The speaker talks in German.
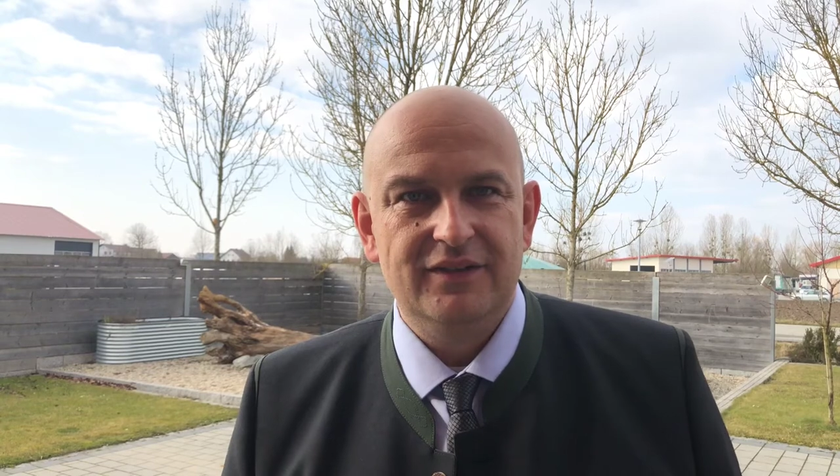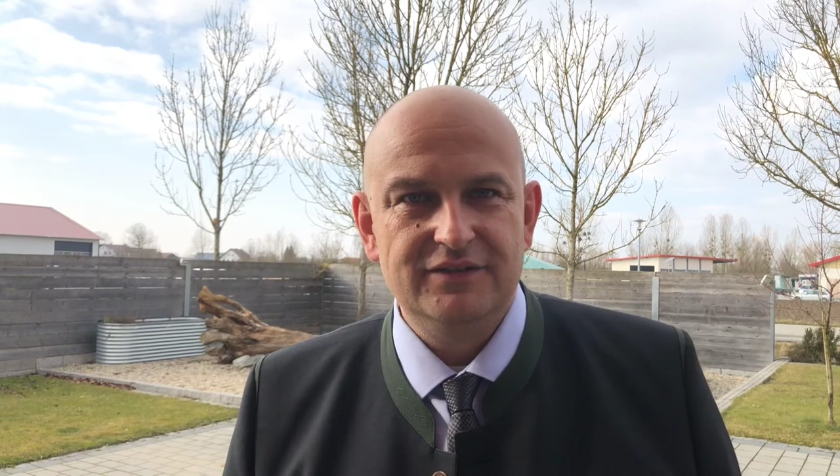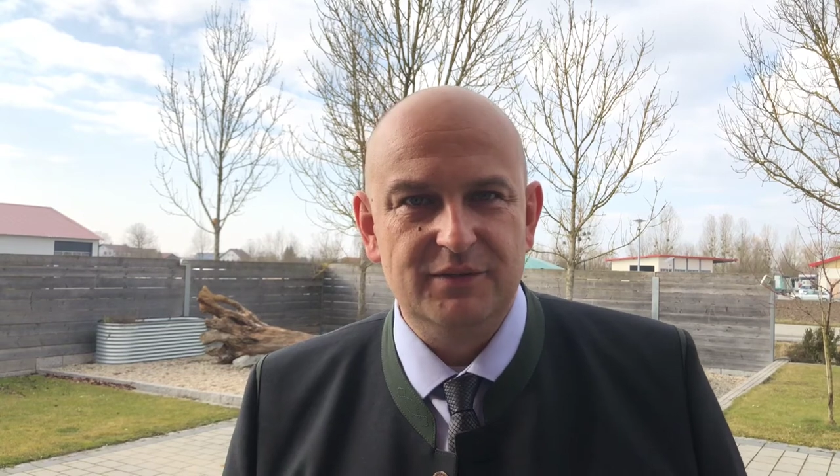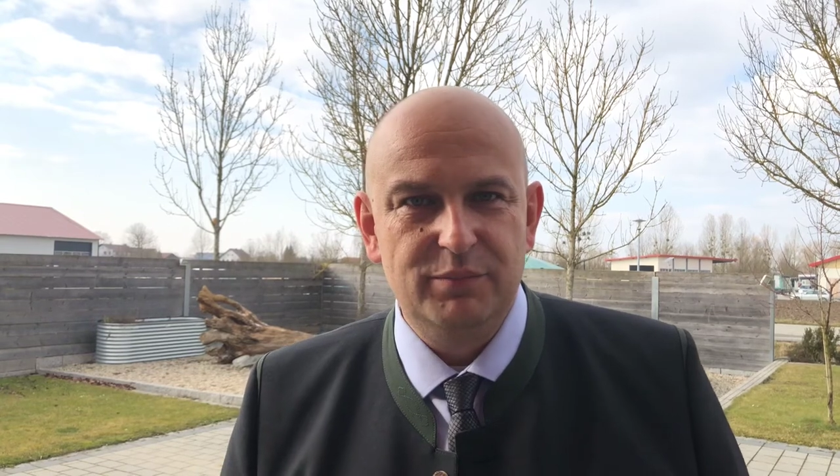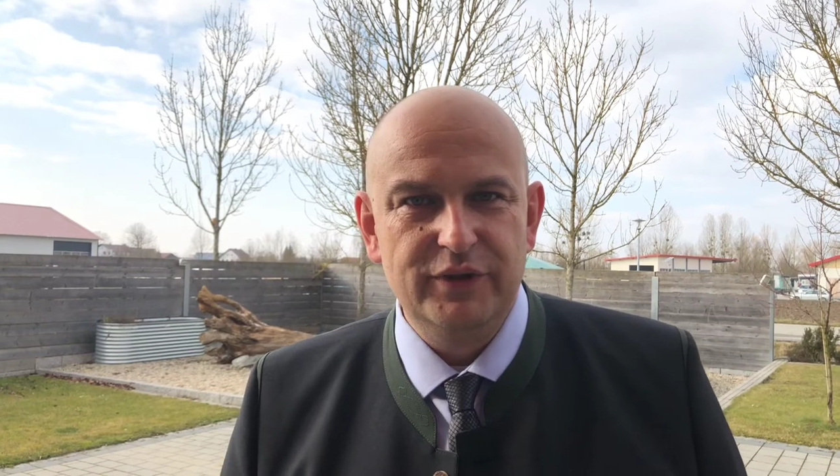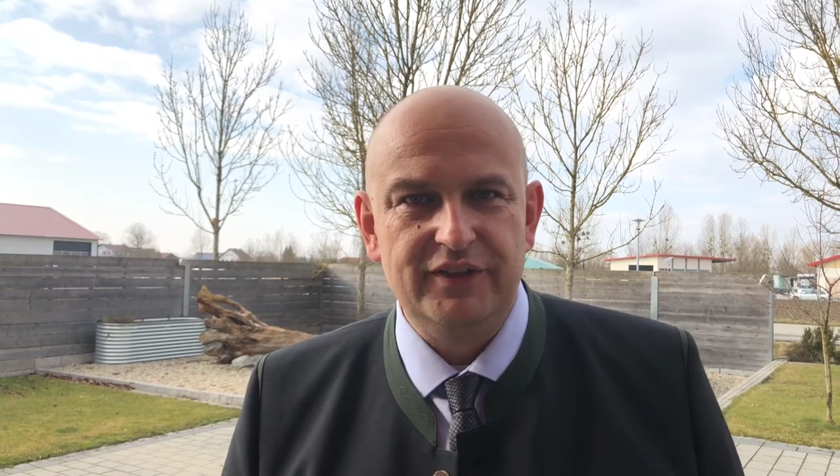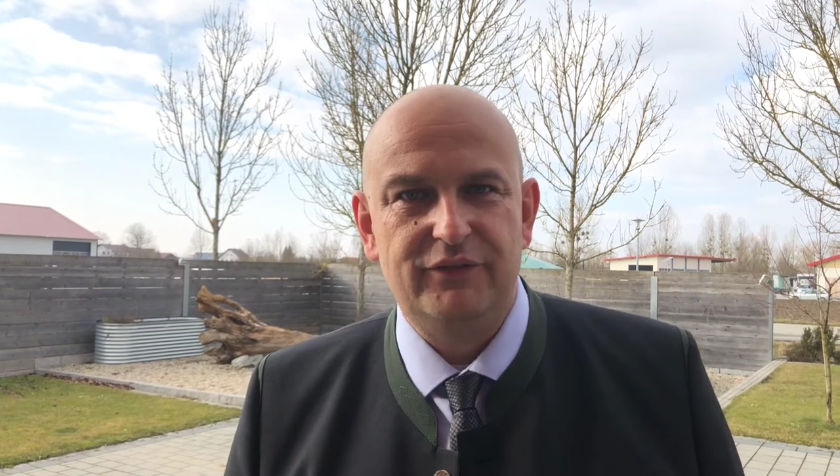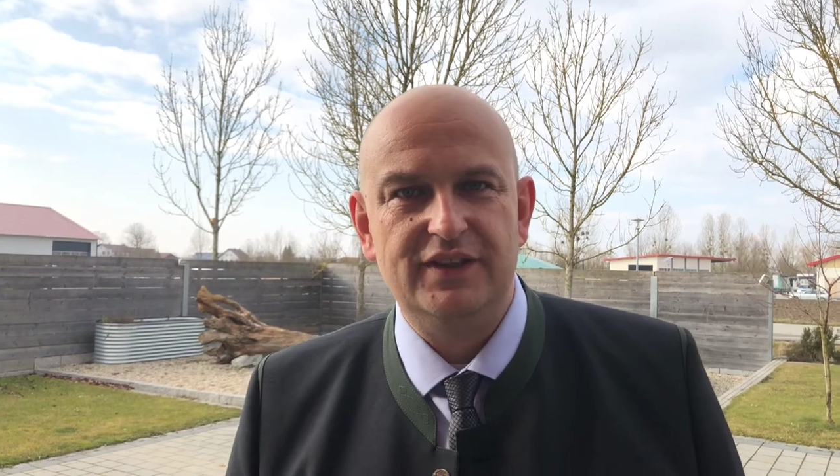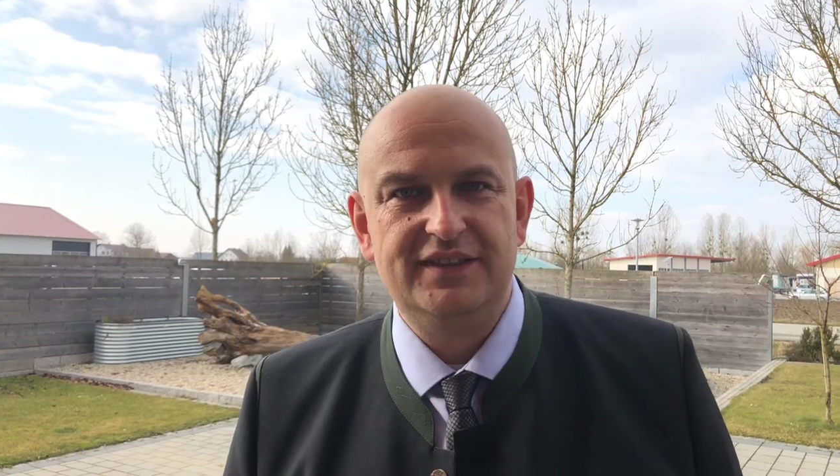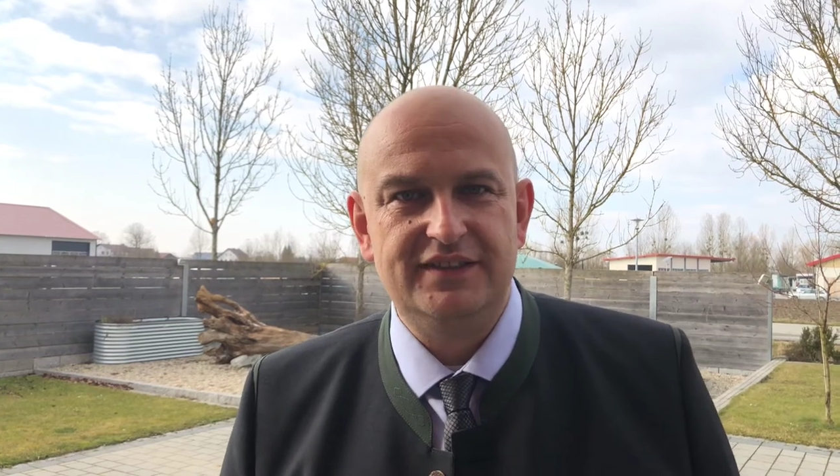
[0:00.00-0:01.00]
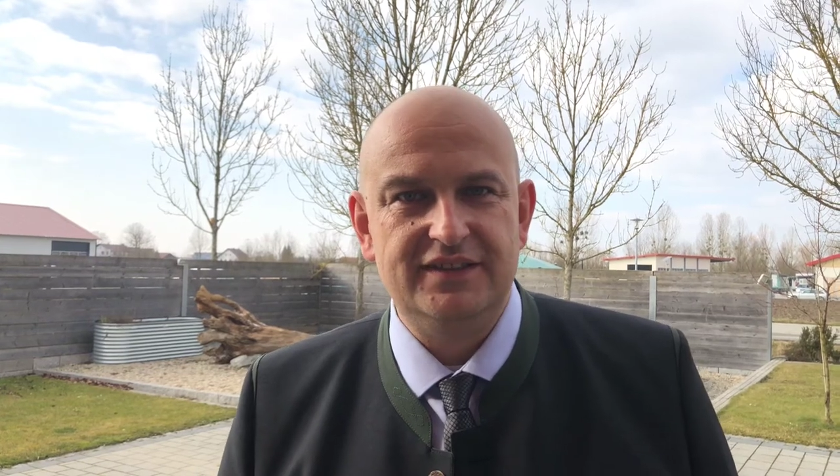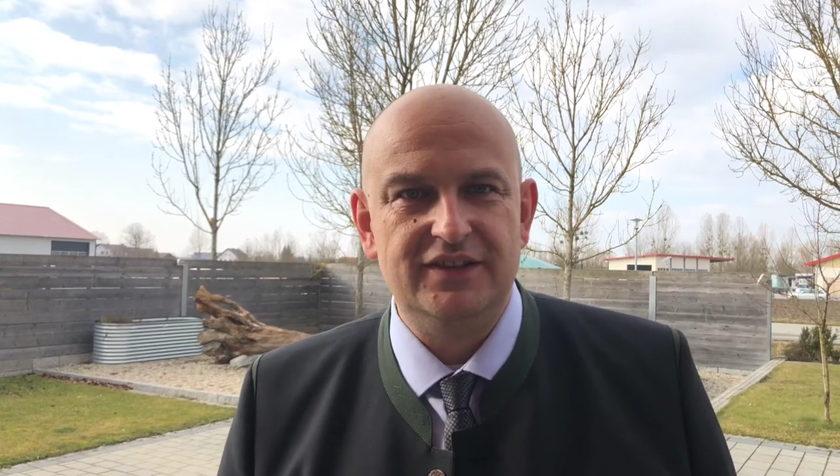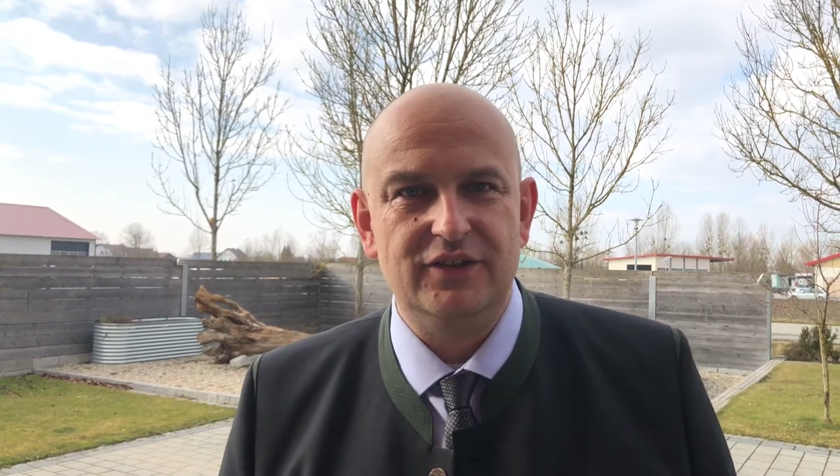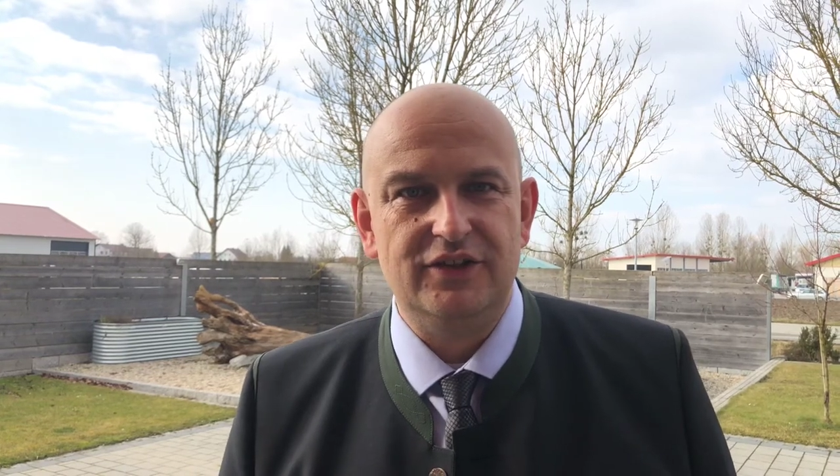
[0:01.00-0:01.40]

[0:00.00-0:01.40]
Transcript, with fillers: unserem Bundesvorsitzenden da